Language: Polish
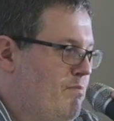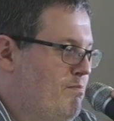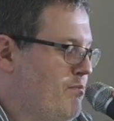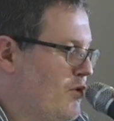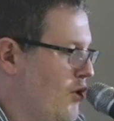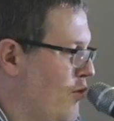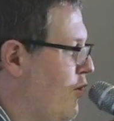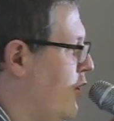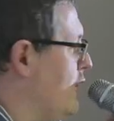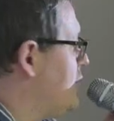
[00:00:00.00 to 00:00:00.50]

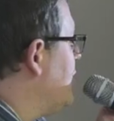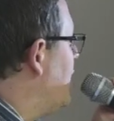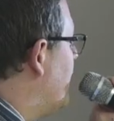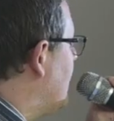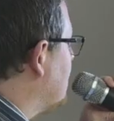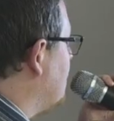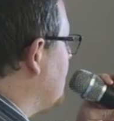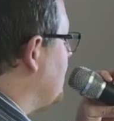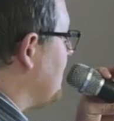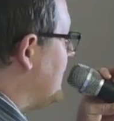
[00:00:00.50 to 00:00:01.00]

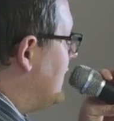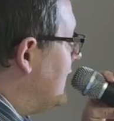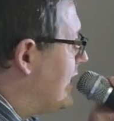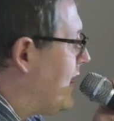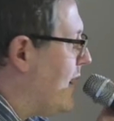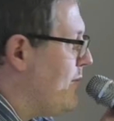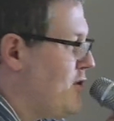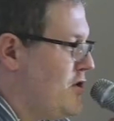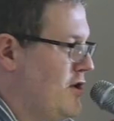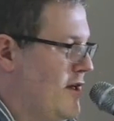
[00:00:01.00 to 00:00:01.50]
promotor, który
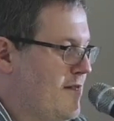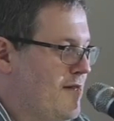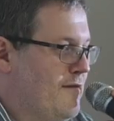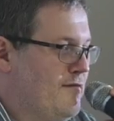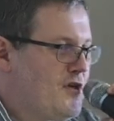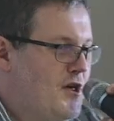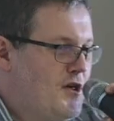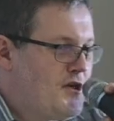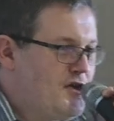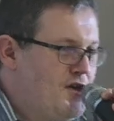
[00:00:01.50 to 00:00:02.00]
kilka miesięcy
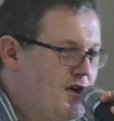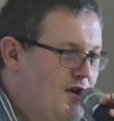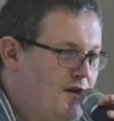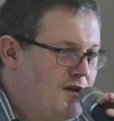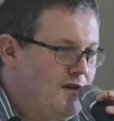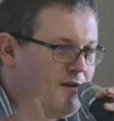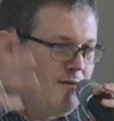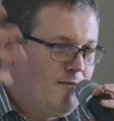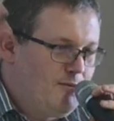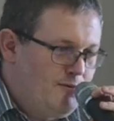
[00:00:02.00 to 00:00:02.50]

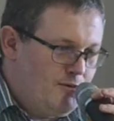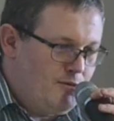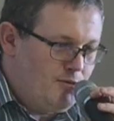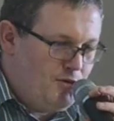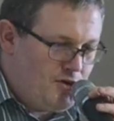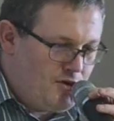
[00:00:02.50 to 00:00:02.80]
wcześniej mówił,